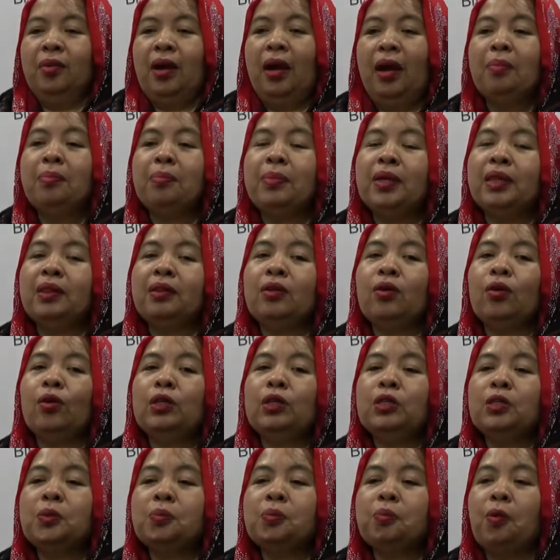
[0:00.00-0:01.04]
Ang
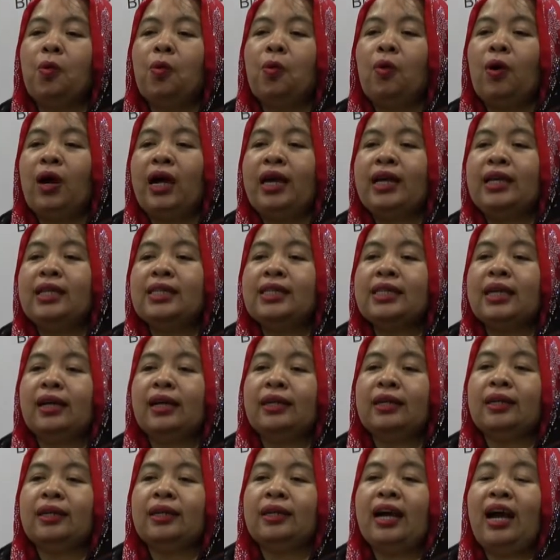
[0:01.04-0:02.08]
bitcoins po ay
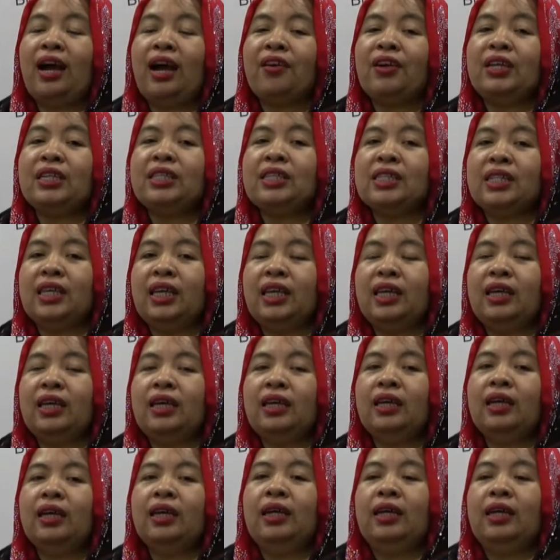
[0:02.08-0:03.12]
isang
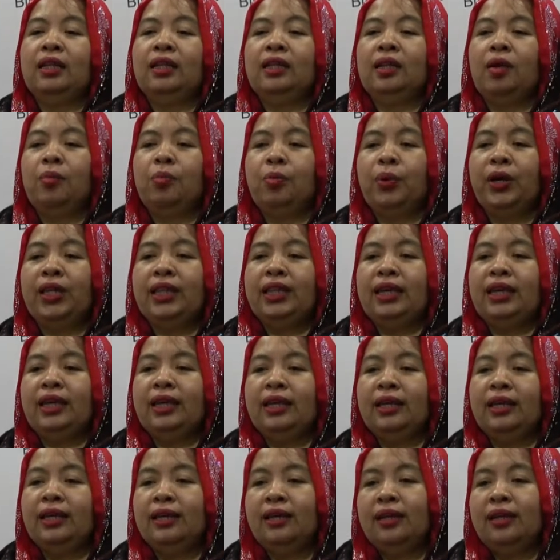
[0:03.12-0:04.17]
currency na
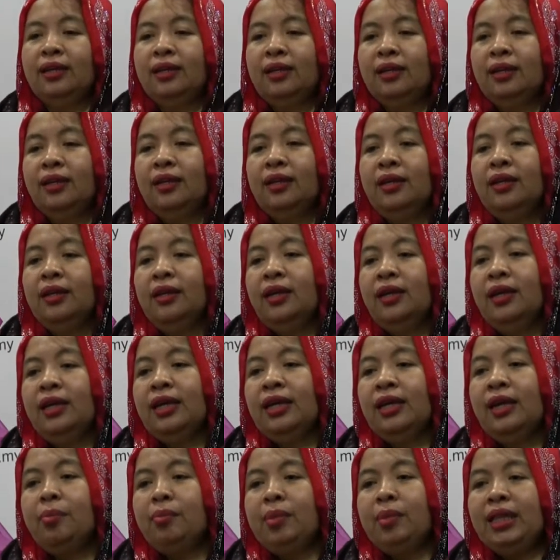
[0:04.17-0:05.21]
pwedeng
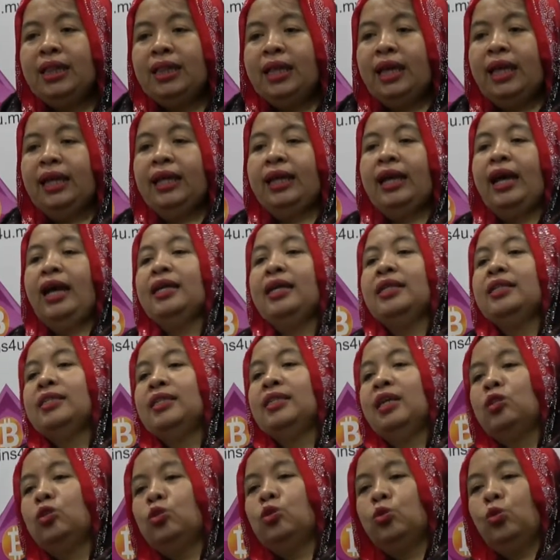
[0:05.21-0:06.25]
gamitin kahit
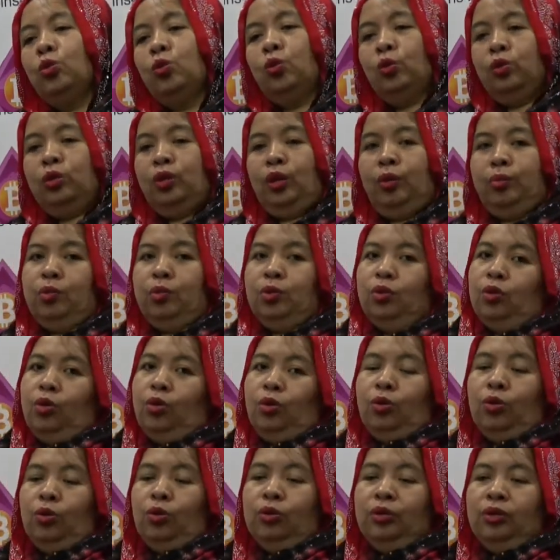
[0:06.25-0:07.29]
sa sulok ng
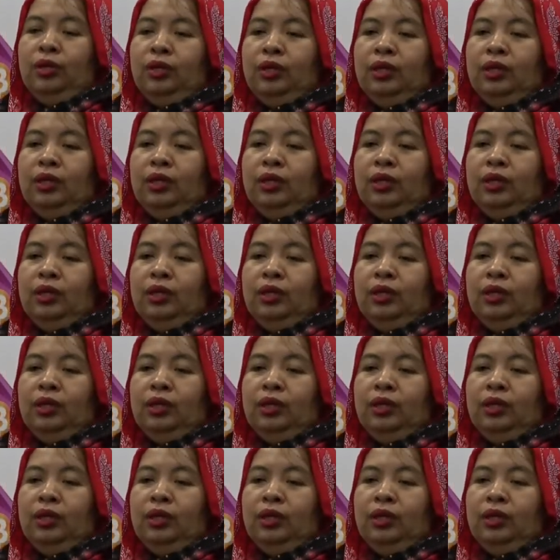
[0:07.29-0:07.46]
mundo.